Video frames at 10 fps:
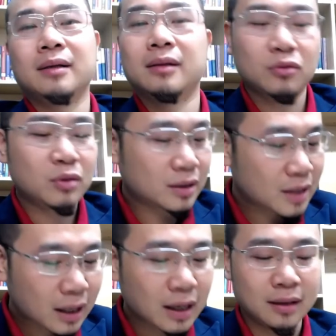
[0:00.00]
Chúng ta
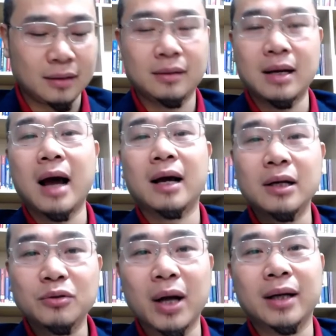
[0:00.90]
xác định đã
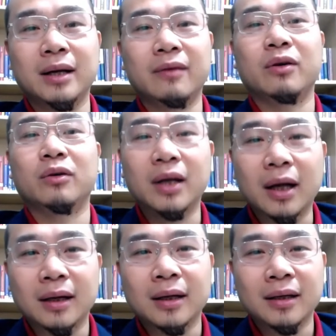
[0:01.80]
kinh doanh là phải có tiền.
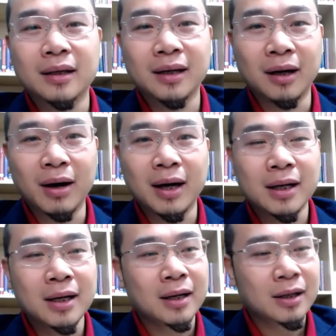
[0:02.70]
Đúng không ạ?
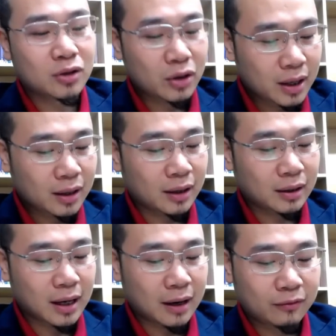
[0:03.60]
Cho nên là
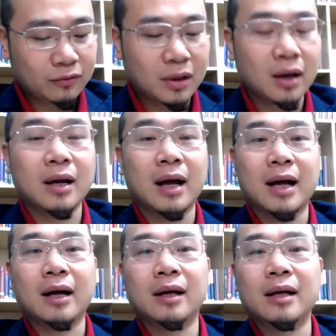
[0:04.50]
gì ạ? Tất cả
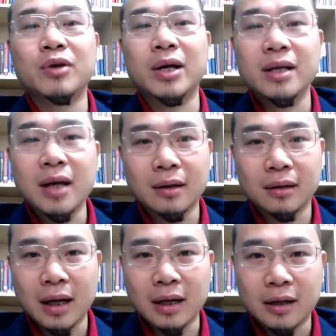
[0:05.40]
các cái doanh nhân
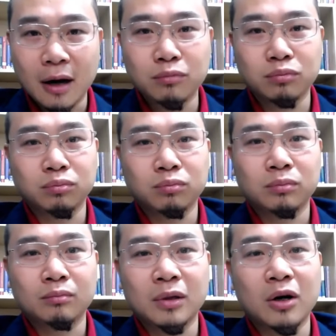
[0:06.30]
thành công
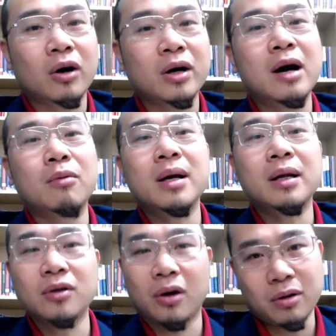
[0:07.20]
họ đều
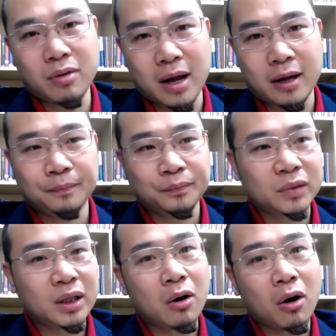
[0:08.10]
biết rõ điều này.
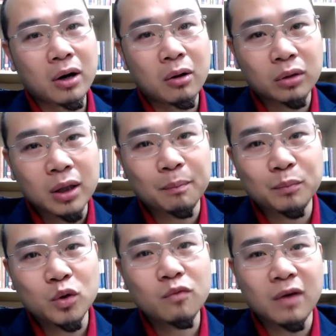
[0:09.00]
Đều họ đều tập
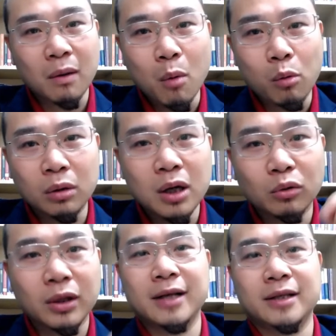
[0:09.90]
trung vào mục
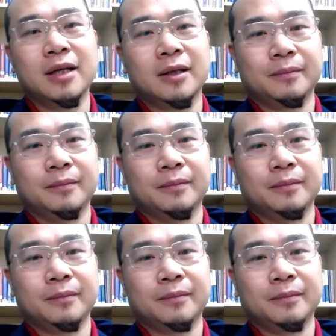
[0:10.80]
tiêu tài chính.